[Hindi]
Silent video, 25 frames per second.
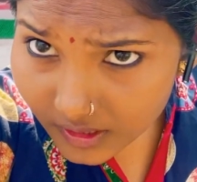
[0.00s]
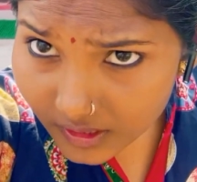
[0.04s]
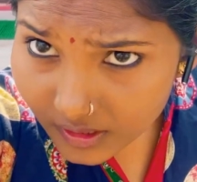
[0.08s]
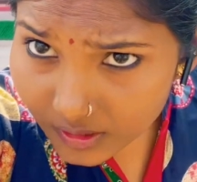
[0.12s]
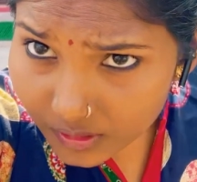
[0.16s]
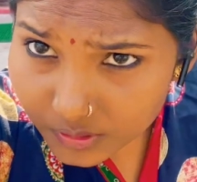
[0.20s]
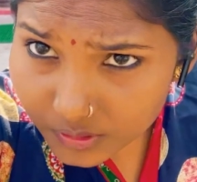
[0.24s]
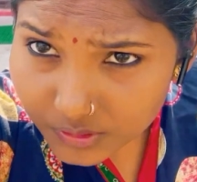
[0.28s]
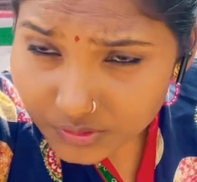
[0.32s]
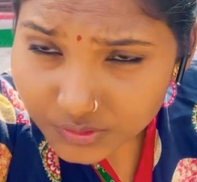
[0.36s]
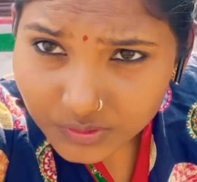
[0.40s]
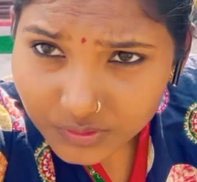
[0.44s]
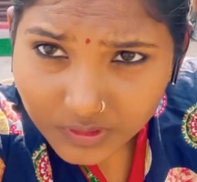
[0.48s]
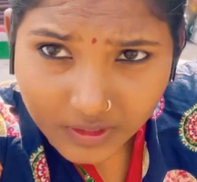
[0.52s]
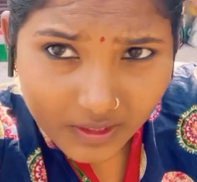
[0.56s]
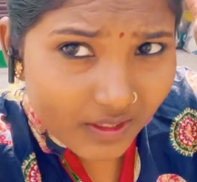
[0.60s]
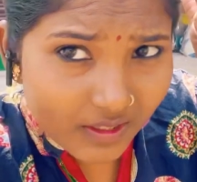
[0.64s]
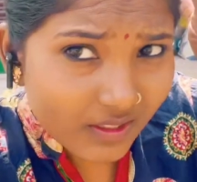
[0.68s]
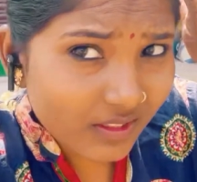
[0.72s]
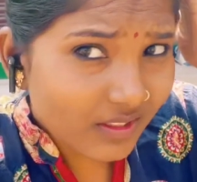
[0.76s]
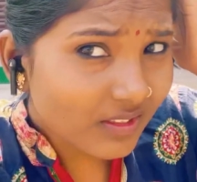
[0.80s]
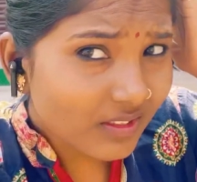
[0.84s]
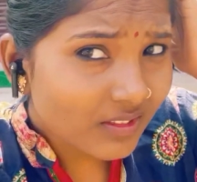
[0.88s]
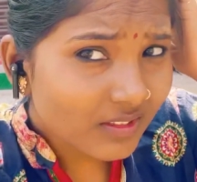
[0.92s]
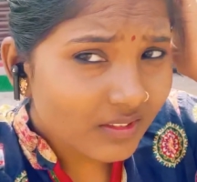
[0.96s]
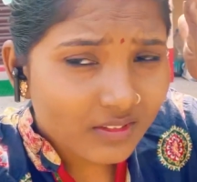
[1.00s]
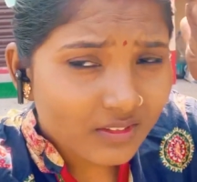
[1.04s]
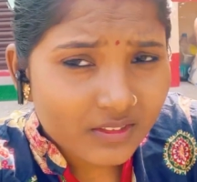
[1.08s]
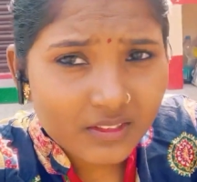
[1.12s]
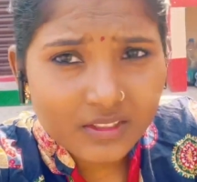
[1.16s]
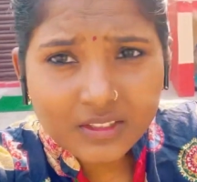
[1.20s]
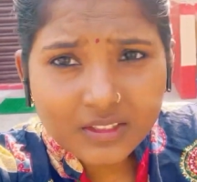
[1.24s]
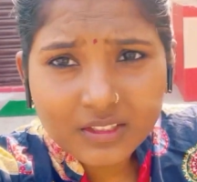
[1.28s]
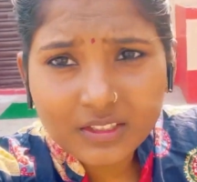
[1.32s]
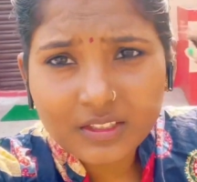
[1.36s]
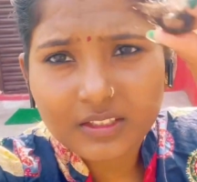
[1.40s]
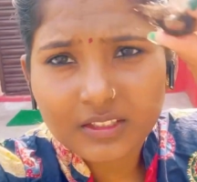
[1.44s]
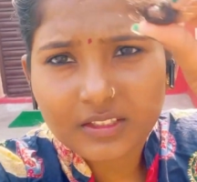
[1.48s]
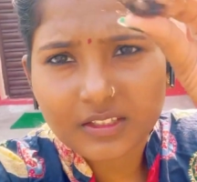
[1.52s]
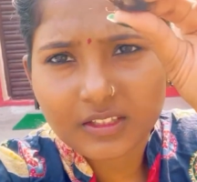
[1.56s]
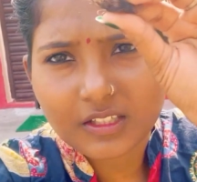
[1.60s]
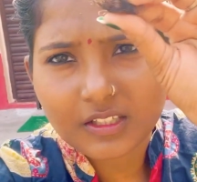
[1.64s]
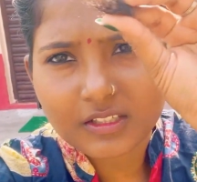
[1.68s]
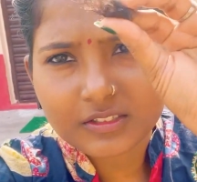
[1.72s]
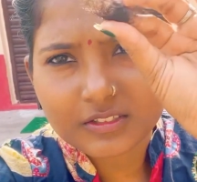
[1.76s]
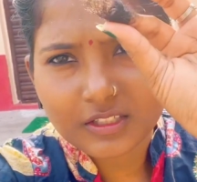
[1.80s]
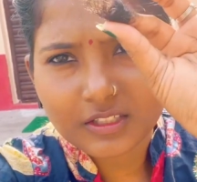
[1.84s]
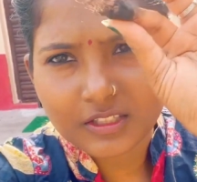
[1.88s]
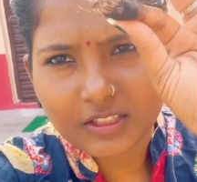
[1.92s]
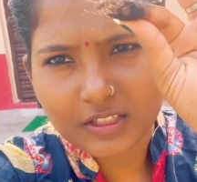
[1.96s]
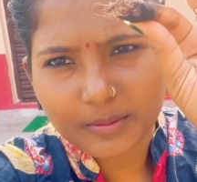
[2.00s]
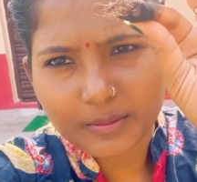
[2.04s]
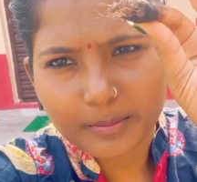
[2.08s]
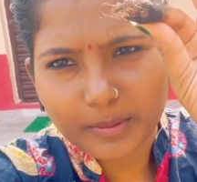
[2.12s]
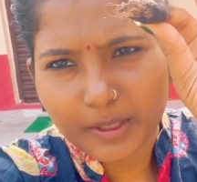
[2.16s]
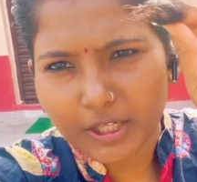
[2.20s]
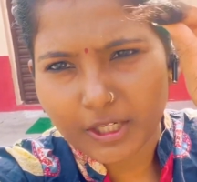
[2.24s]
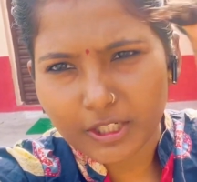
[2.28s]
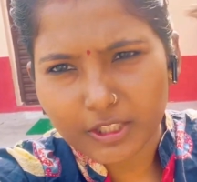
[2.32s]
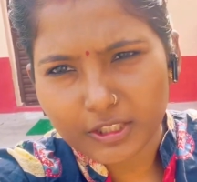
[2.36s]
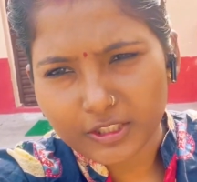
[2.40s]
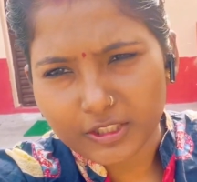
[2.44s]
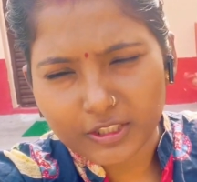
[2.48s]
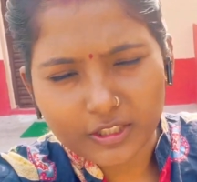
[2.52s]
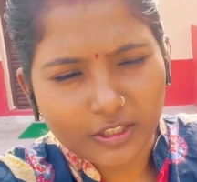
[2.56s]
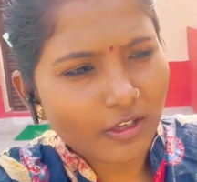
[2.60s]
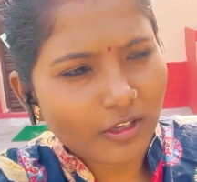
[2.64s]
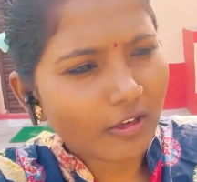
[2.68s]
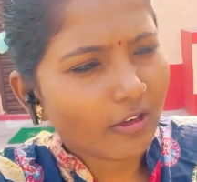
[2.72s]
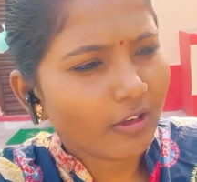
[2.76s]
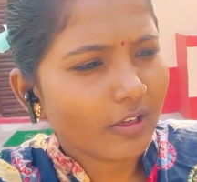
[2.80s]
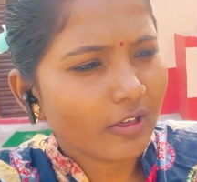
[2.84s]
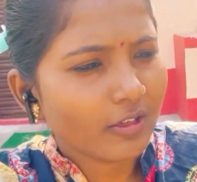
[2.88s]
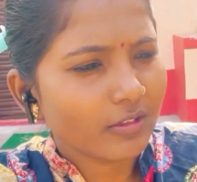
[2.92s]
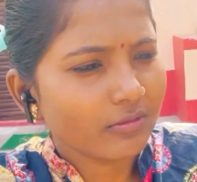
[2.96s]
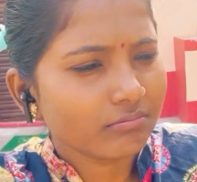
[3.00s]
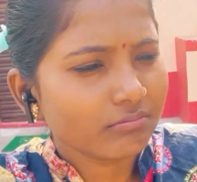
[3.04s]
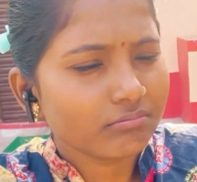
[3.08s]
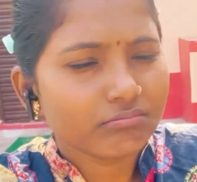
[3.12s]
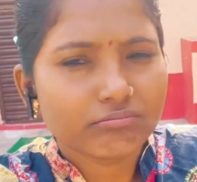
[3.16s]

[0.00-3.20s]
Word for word: हो चुका है इतना सारा बाल निकला है